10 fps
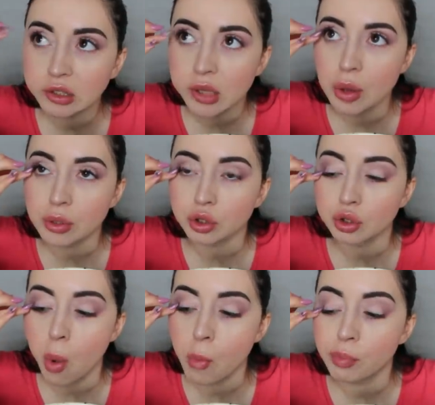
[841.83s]
знала,
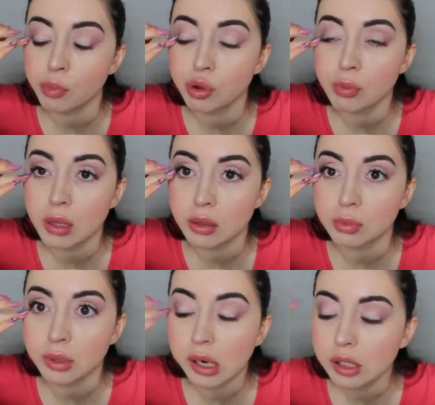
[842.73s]
что будет мало
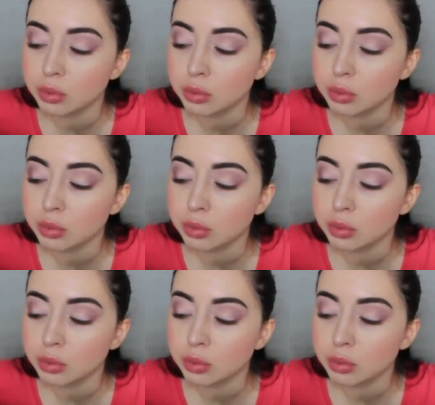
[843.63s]
набирать,